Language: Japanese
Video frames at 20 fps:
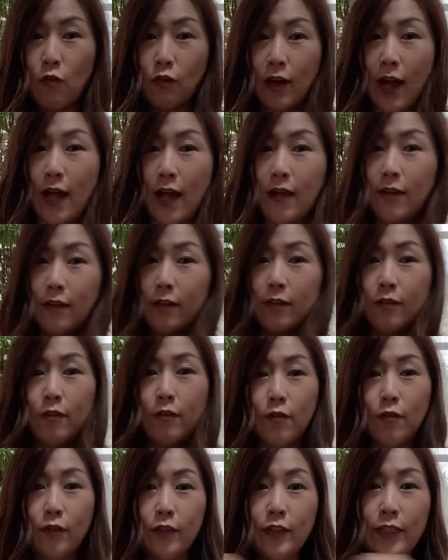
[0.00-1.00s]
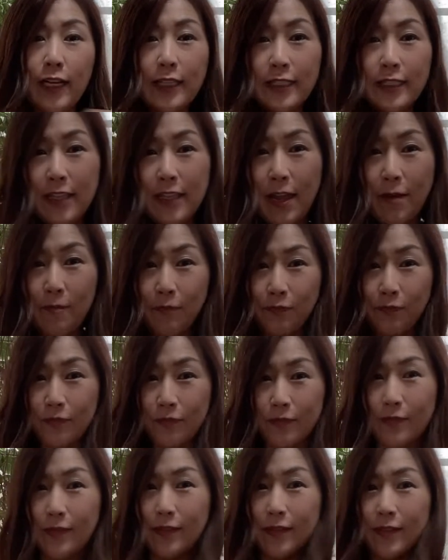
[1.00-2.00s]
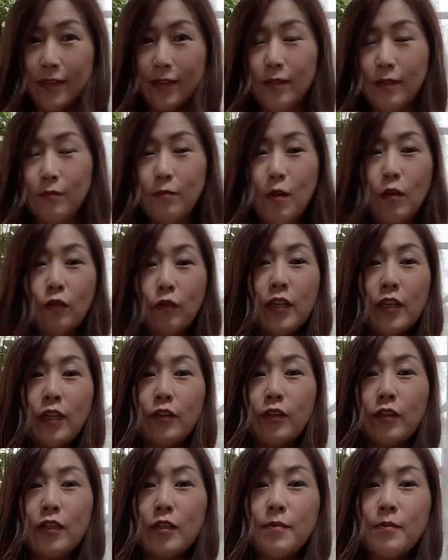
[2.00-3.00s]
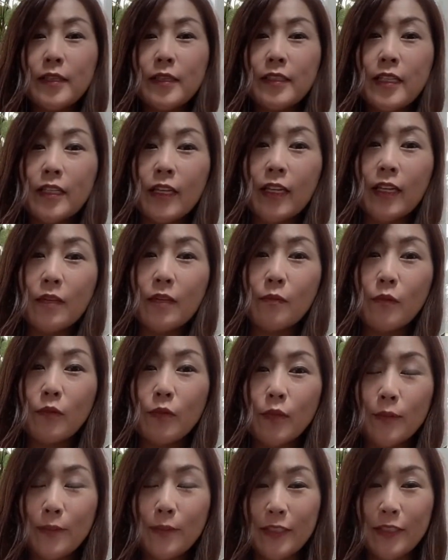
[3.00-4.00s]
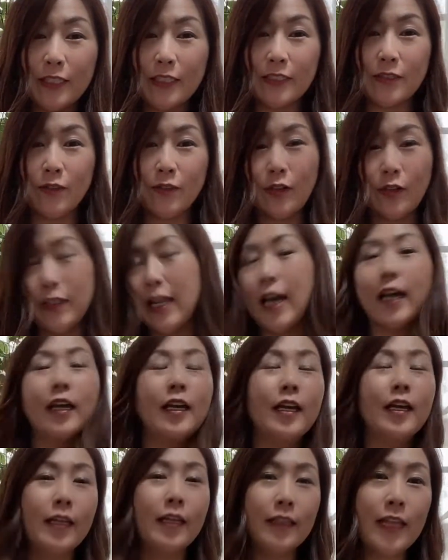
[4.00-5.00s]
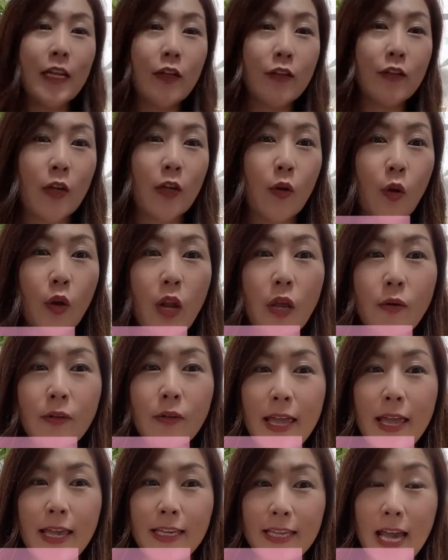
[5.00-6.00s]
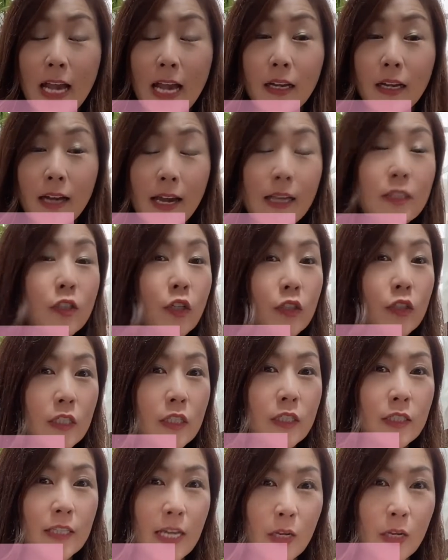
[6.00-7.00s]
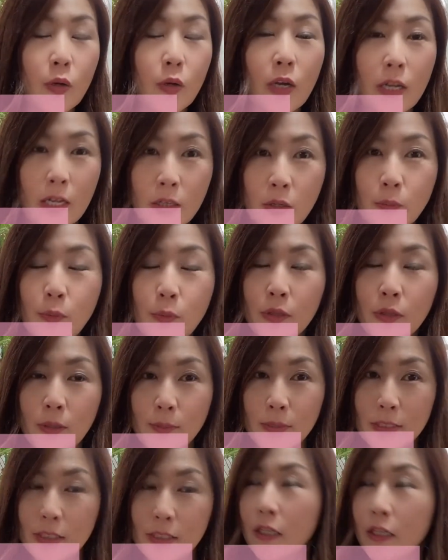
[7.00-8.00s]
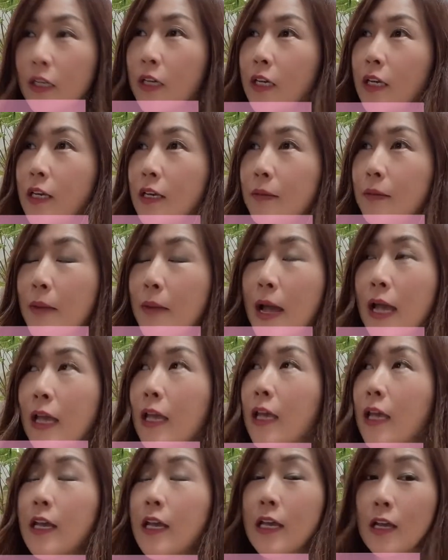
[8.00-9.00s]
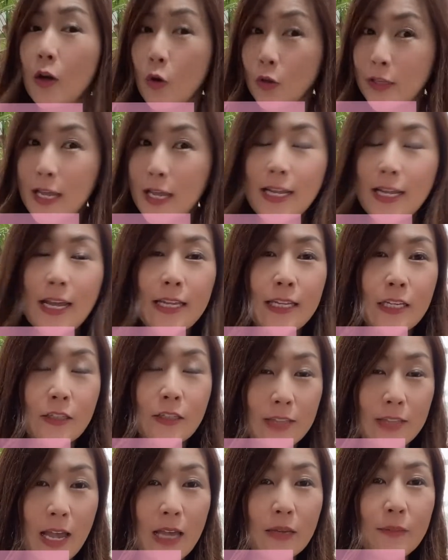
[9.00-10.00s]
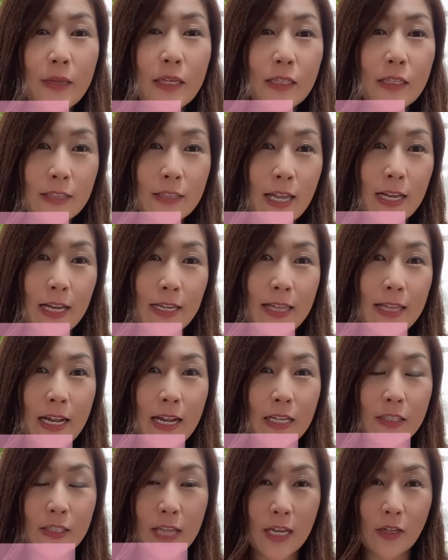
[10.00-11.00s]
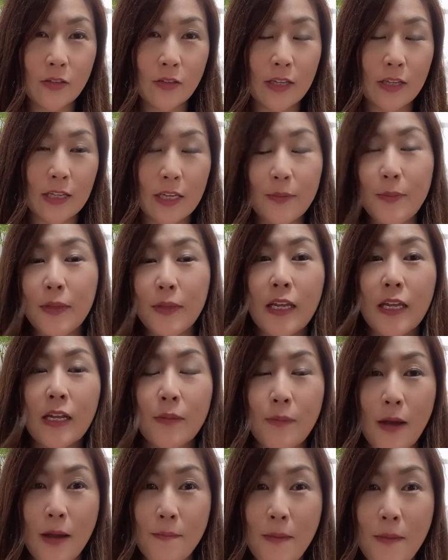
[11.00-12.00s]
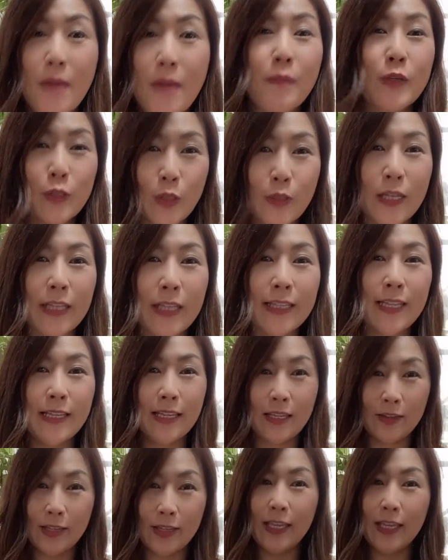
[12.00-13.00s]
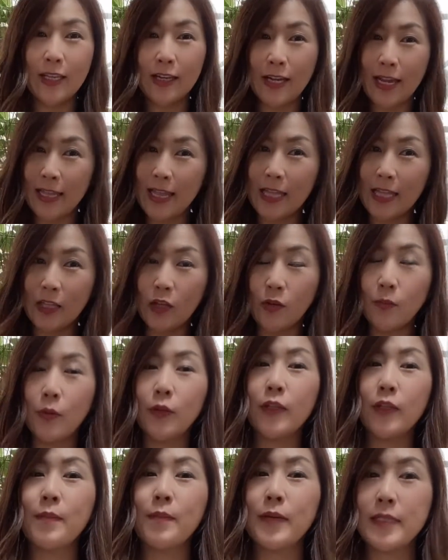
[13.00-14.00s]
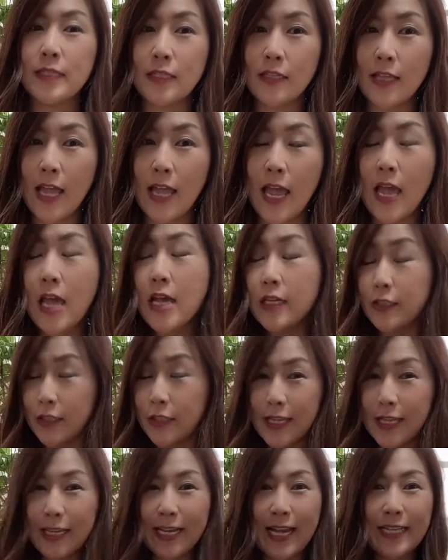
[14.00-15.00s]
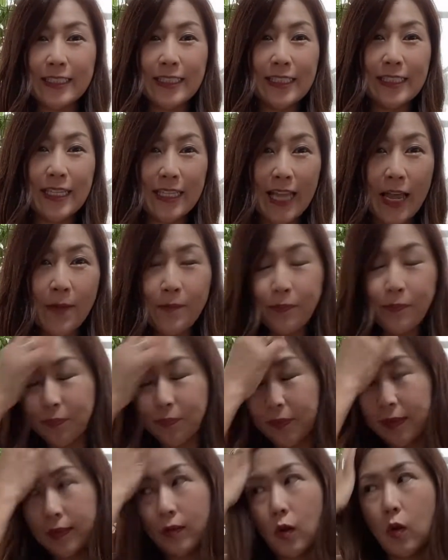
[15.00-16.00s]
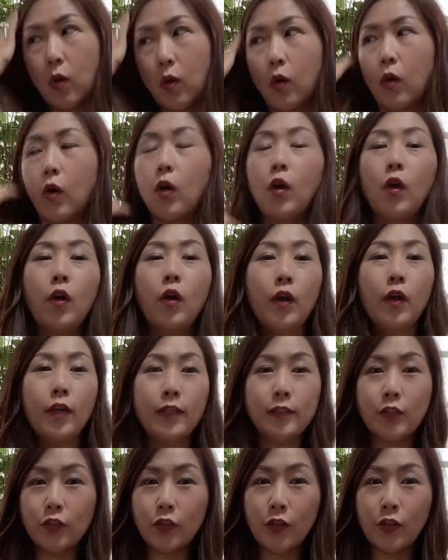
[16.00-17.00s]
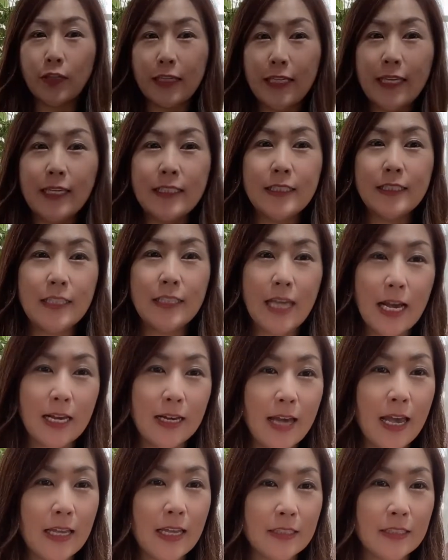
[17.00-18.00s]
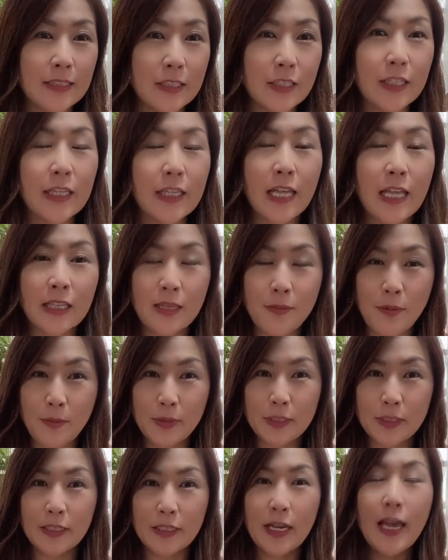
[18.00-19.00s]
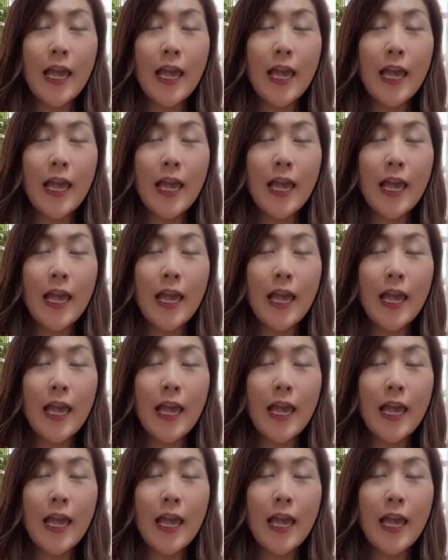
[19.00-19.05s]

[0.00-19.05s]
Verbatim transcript: うか。こういう感じで。もう腕振り回せるだけでもウームルってすごいな。なので、これをね、100回以上一日やろうかなと思ってます。まあ、お手洗いに行くタイミングで必ずやるって決めてれば、前もそうだったんだけど、できるかなと思ってますので、そんな感じでね、えっと、ちょっと100回やってみます。